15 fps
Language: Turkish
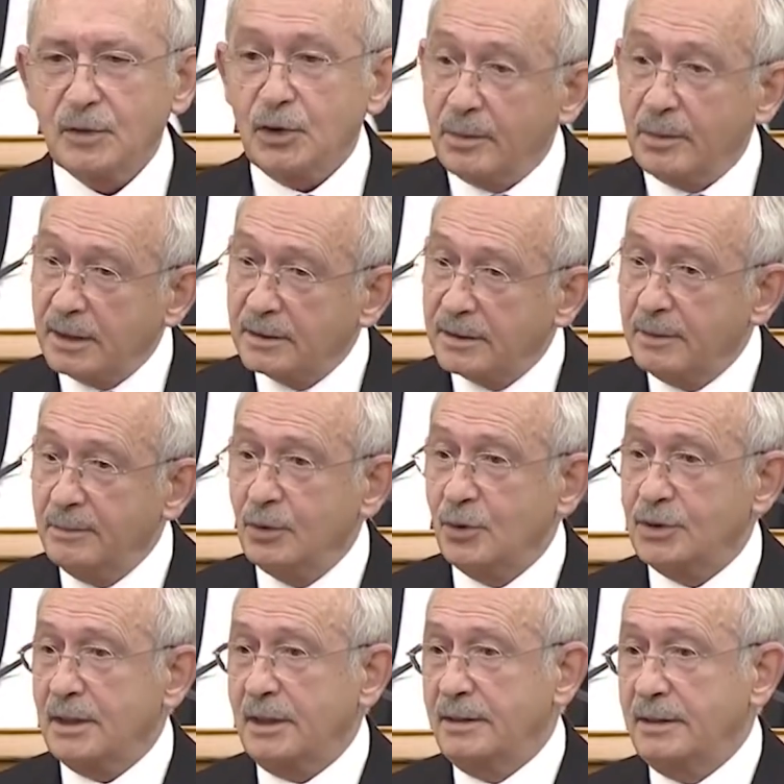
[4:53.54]
Limanların bir
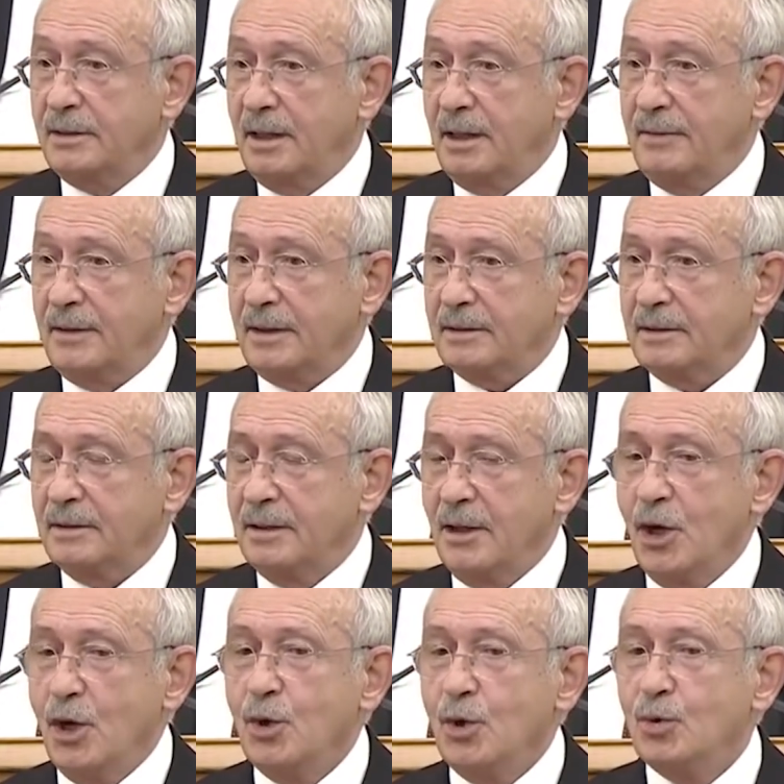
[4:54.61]
özelliği daha var.
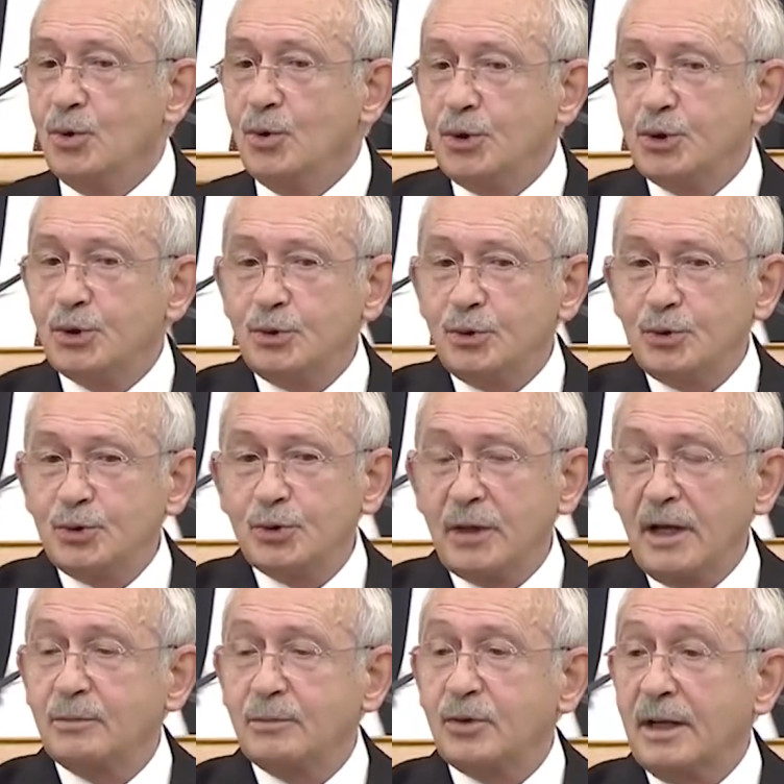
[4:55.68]

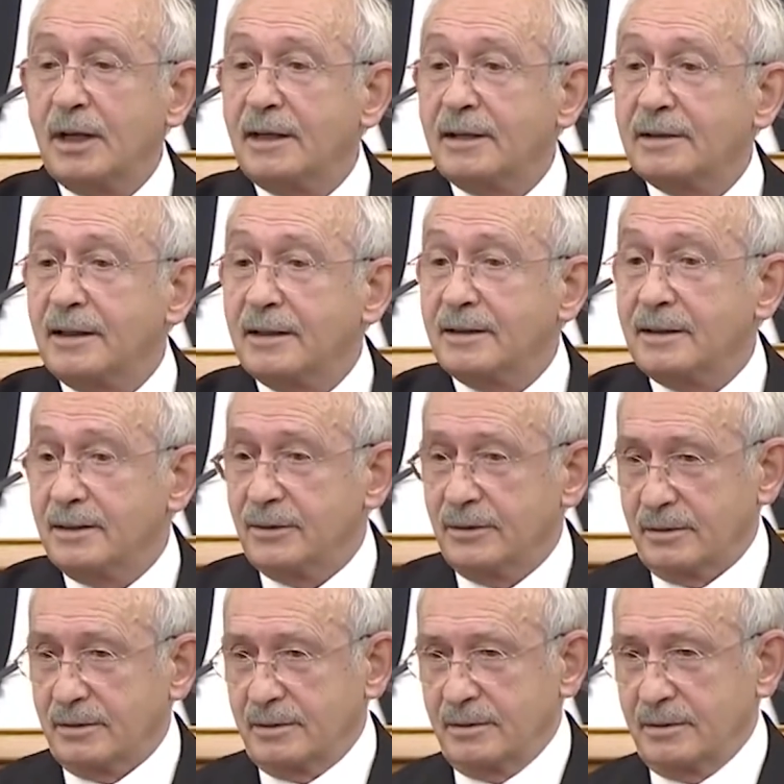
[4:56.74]
Uyuşturucular buralardan
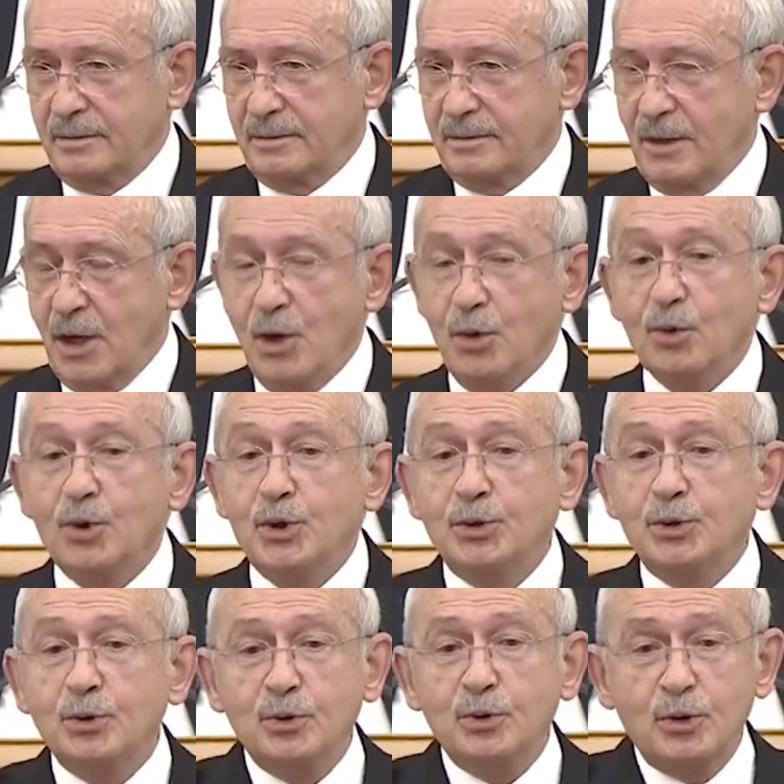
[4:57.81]
geliyor.
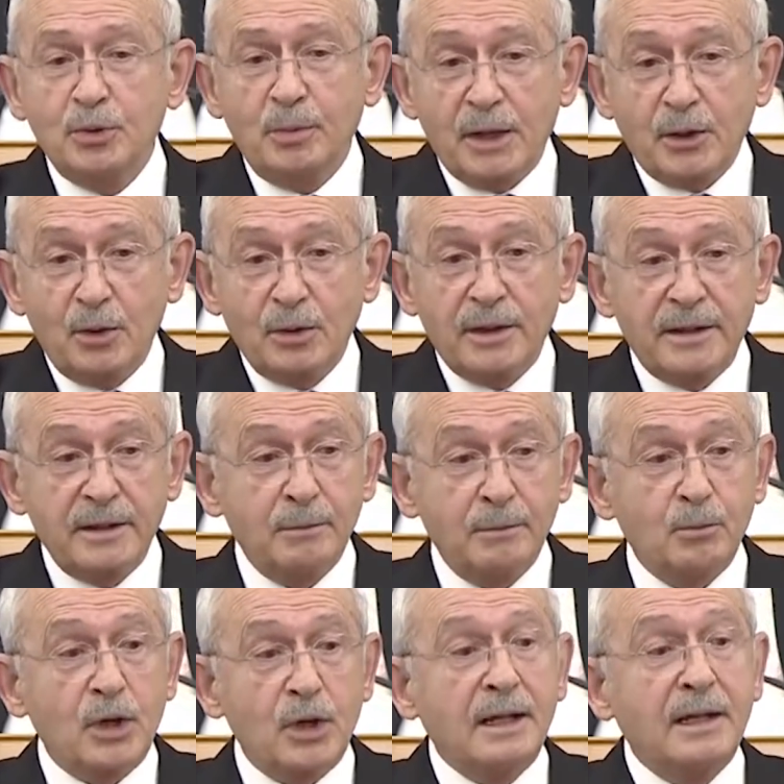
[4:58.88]
Uyuşturucu
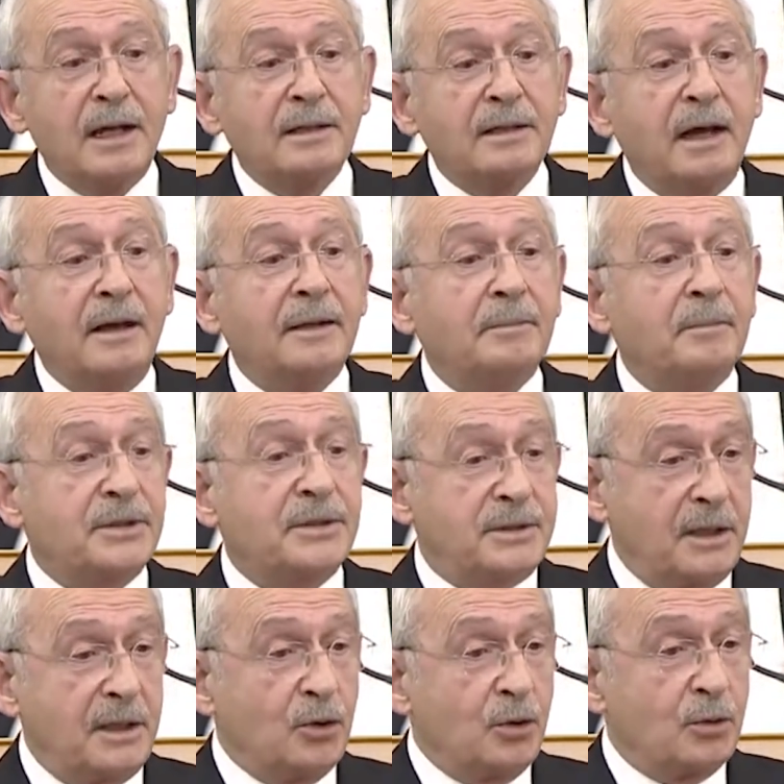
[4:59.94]
baronları buralardan
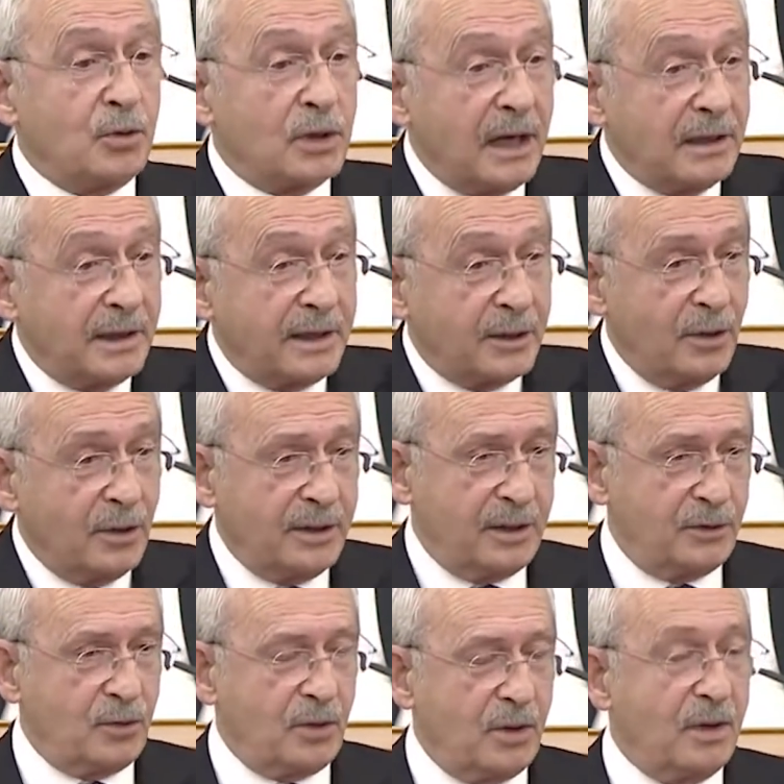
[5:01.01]
besleniyor, buraları
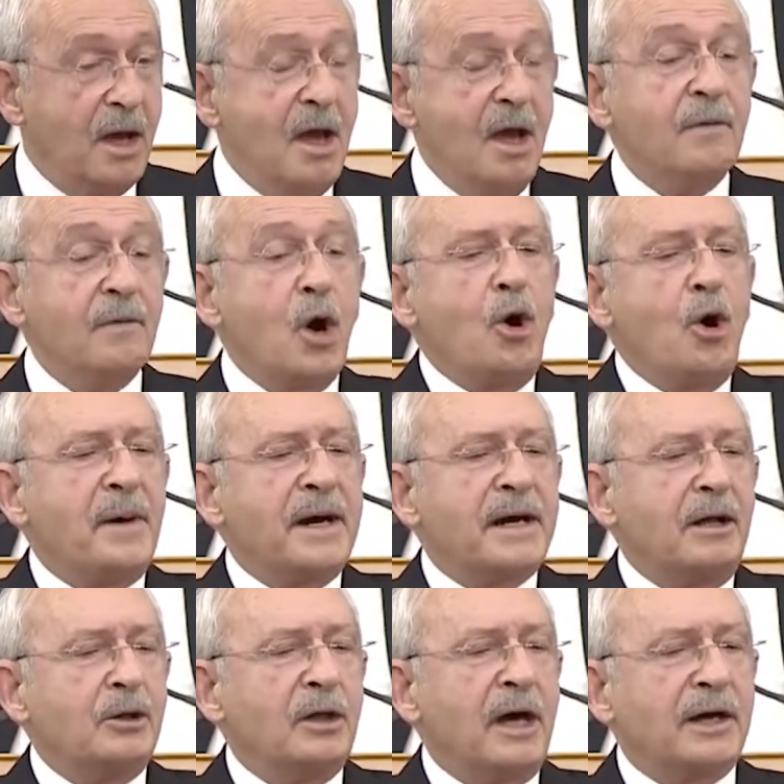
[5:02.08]
yönetiyor. Ve o
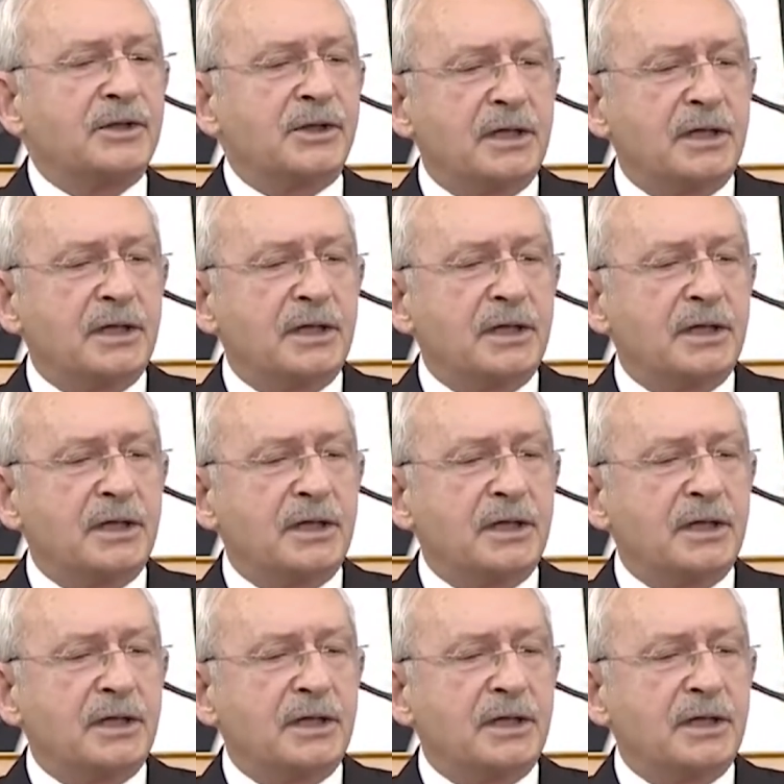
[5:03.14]
baronlar